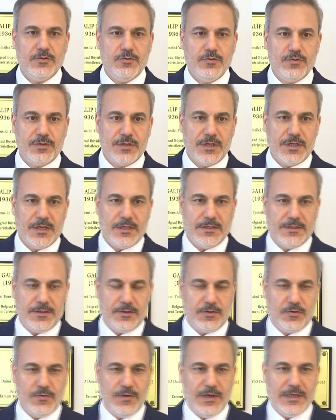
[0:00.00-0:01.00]

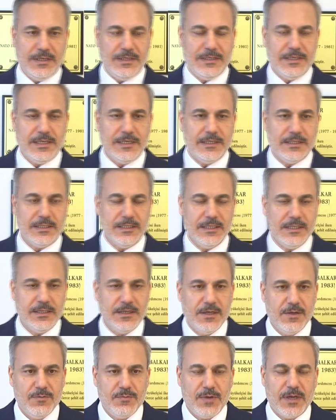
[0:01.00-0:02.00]
Türkiye'nin güvenliği ile ilgili
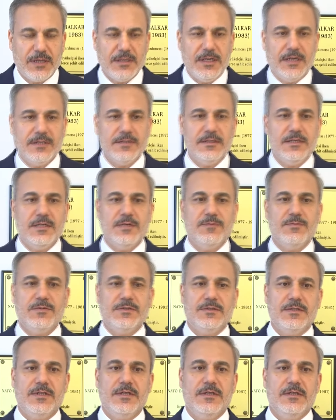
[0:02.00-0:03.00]

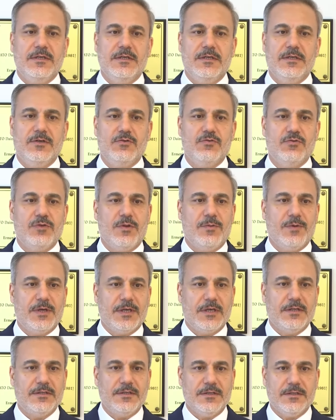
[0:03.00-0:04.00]
beklentilerimizi de e, gündeme
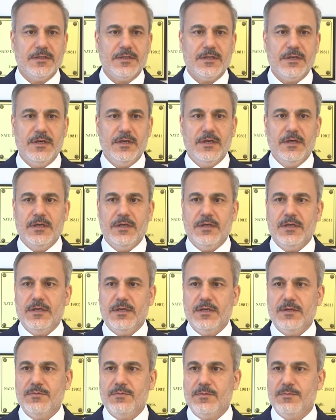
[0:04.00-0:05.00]
getirdik.
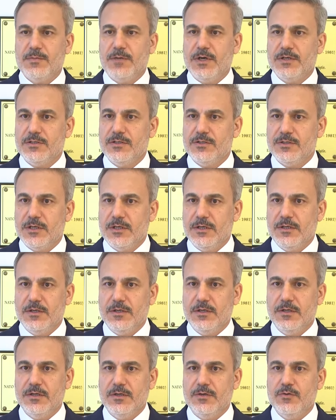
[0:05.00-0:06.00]
E, başlıca
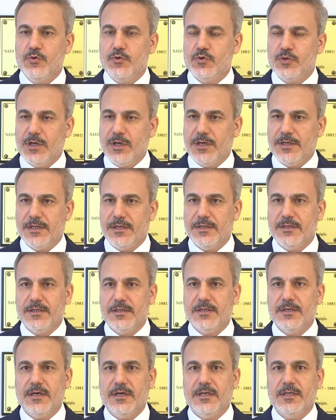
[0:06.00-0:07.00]
e, üç tane
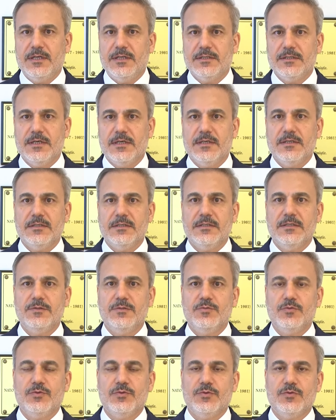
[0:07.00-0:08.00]
e, alanda
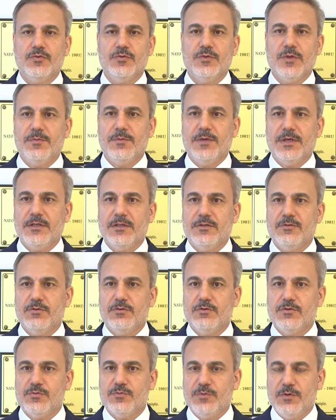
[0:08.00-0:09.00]
e, bunu gündeme
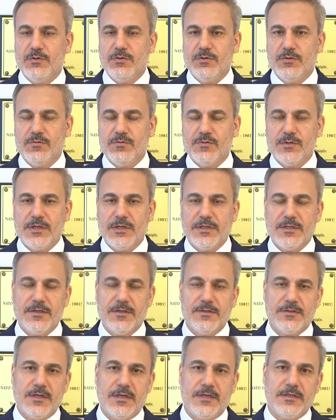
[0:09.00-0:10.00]
getiriyoruz biliyorsunuz
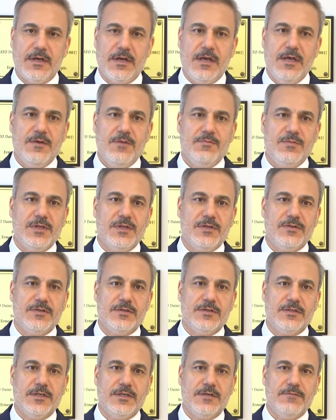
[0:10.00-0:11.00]
arkadaşlar.
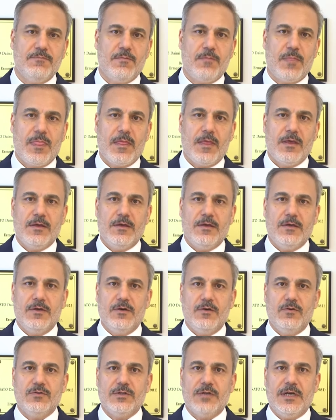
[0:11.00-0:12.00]
Birincisi e,
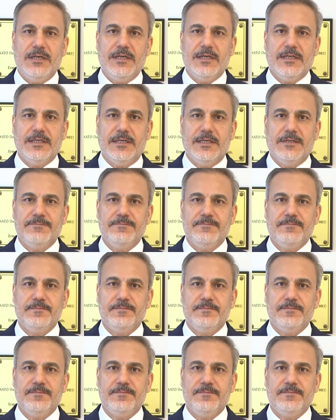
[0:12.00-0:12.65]
özellikle